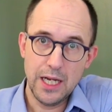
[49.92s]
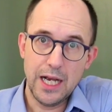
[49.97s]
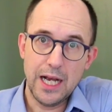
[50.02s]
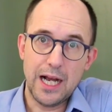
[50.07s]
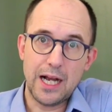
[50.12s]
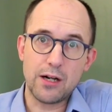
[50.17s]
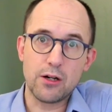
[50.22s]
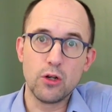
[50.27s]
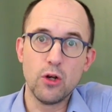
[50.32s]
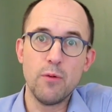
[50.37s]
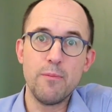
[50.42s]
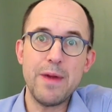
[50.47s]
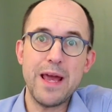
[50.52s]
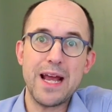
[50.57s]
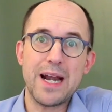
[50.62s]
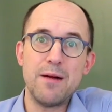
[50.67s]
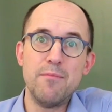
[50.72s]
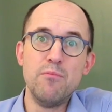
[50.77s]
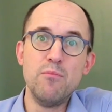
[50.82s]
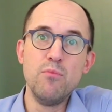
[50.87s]

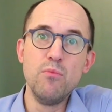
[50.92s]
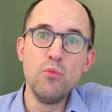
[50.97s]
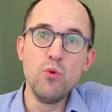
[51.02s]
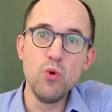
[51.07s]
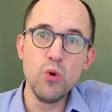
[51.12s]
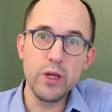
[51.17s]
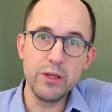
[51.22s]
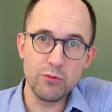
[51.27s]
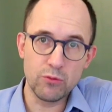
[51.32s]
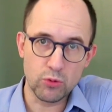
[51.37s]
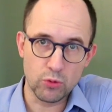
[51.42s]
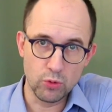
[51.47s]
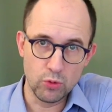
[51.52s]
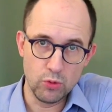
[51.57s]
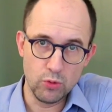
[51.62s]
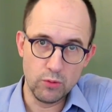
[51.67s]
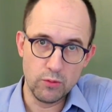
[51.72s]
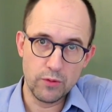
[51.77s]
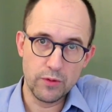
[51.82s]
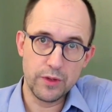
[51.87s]
Aglomera
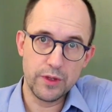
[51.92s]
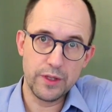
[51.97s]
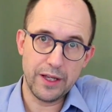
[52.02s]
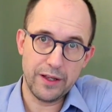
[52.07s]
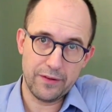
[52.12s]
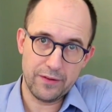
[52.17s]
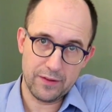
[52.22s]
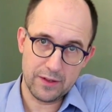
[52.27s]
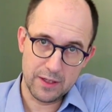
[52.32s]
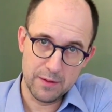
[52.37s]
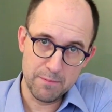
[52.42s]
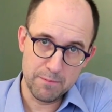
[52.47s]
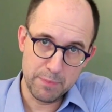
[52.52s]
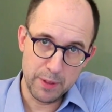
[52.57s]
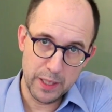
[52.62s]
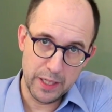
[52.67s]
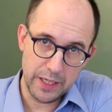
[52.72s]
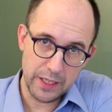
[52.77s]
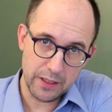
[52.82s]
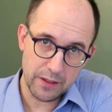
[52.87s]
muito nas
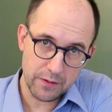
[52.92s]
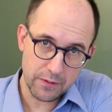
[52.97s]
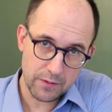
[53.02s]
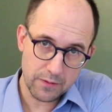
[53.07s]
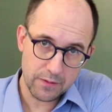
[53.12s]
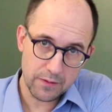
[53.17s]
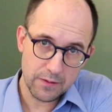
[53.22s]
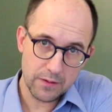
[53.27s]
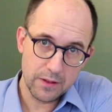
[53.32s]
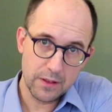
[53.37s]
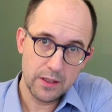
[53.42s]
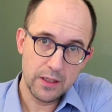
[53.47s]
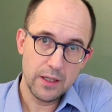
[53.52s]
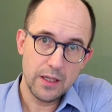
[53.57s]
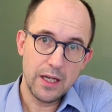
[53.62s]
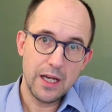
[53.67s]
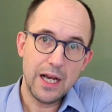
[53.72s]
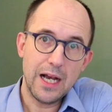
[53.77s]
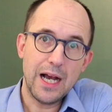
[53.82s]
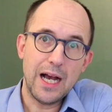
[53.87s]
campanhas,
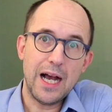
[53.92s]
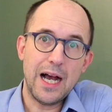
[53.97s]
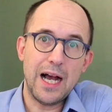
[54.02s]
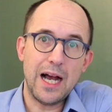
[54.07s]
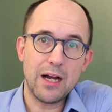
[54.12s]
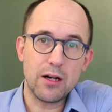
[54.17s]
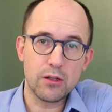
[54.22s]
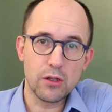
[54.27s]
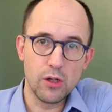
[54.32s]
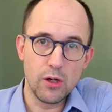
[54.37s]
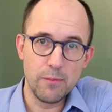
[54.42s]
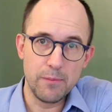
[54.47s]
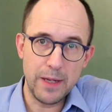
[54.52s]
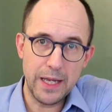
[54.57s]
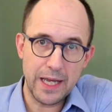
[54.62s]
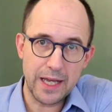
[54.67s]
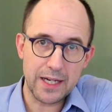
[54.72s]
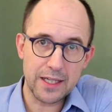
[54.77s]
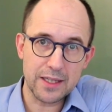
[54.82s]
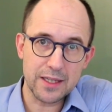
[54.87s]

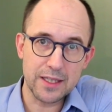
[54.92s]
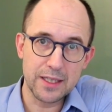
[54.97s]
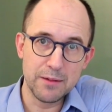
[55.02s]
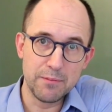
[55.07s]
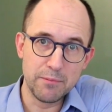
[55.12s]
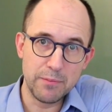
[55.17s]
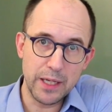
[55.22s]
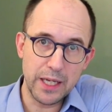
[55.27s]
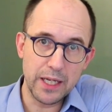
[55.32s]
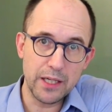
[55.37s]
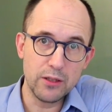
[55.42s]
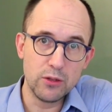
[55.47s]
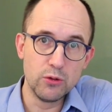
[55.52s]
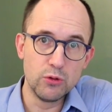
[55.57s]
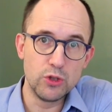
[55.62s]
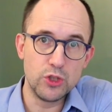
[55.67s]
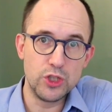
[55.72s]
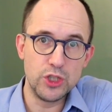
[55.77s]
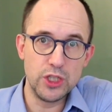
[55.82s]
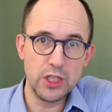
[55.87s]
aglomera também
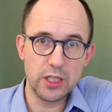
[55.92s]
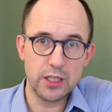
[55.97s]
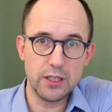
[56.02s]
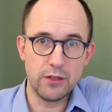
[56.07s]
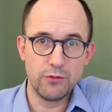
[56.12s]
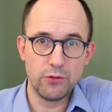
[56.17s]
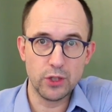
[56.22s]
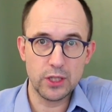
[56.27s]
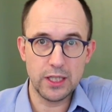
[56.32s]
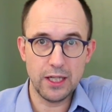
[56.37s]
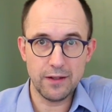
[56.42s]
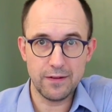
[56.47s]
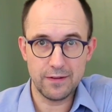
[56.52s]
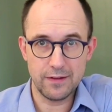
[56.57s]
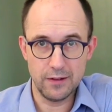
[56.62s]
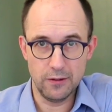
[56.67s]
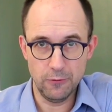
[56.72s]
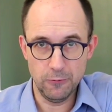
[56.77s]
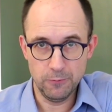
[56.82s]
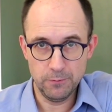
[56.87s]
no dia da
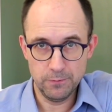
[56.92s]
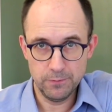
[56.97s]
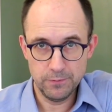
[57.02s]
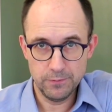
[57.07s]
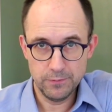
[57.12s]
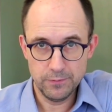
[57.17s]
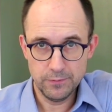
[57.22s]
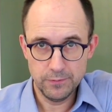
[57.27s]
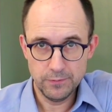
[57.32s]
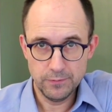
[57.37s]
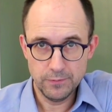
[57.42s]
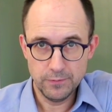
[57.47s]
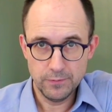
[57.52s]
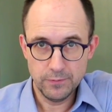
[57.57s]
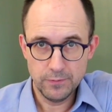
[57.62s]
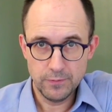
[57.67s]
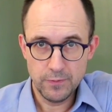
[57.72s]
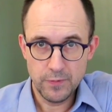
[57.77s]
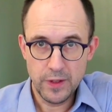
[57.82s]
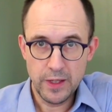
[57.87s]
votação.
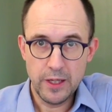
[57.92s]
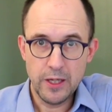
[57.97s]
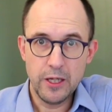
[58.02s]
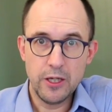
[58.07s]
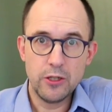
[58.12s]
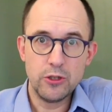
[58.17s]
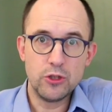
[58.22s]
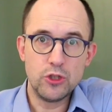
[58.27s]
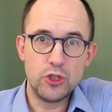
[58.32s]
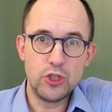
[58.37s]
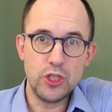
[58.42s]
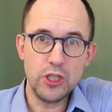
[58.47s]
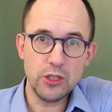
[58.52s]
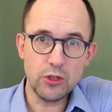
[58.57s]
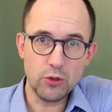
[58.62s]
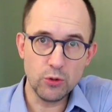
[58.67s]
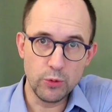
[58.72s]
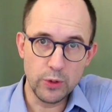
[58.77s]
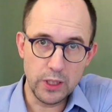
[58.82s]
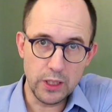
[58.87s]

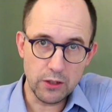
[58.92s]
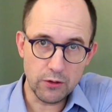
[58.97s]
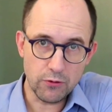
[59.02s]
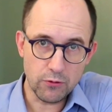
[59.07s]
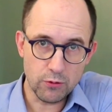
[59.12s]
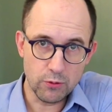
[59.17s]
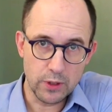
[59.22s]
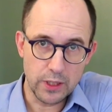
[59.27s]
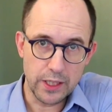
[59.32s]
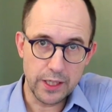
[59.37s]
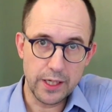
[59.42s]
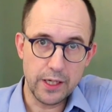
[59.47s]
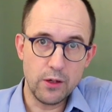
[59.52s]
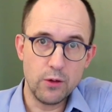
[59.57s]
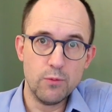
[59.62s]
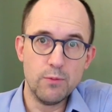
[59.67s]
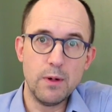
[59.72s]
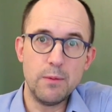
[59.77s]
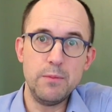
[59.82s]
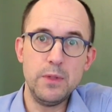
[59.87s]
Dito isso, Ana,
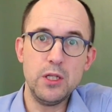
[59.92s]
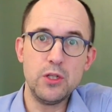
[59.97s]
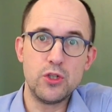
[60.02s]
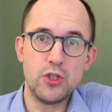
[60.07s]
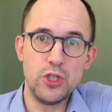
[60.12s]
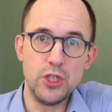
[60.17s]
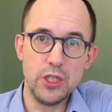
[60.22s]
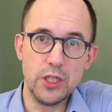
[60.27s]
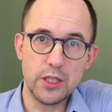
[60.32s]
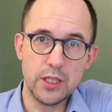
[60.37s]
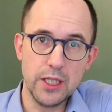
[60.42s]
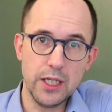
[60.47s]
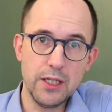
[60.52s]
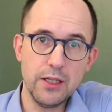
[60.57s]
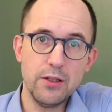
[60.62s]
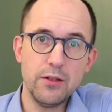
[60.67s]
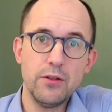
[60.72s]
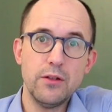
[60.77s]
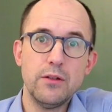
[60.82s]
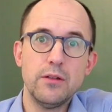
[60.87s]
uma
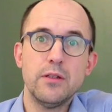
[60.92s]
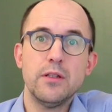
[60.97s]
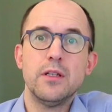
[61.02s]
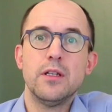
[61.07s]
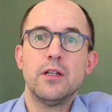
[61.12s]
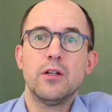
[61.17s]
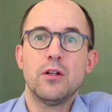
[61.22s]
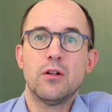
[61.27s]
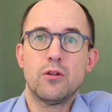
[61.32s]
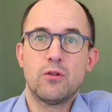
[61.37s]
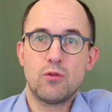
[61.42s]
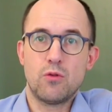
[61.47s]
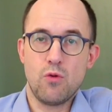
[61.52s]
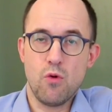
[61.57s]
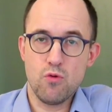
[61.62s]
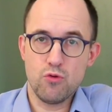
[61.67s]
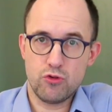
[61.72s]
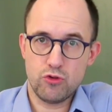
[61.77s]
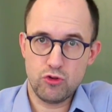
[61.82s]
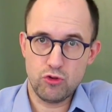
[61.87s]
medida
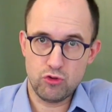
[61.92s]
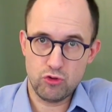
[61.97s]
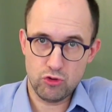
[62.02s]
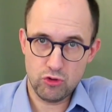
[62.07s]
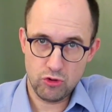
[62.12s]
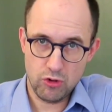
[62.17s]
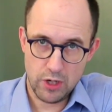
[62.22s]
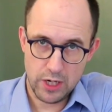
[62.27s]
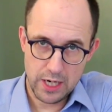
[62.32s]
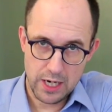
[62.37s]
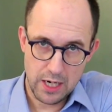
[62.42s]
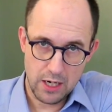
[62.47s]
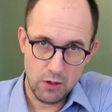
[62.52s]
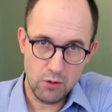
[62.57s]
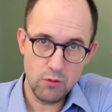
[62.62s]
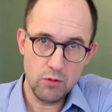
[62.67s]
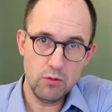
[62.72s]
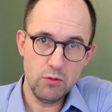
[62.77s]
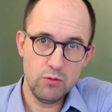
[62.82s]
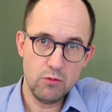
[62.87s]

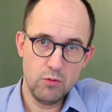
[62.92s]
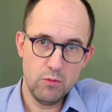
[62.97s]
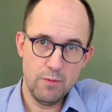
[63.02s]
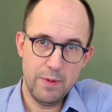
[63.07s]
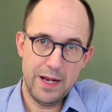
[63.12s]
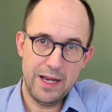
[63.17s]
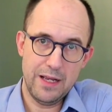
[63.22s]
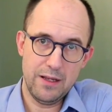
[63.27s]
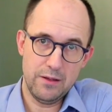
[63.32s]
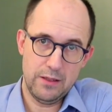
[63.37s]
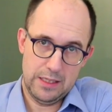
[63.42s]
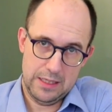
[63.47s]
constitucional, uma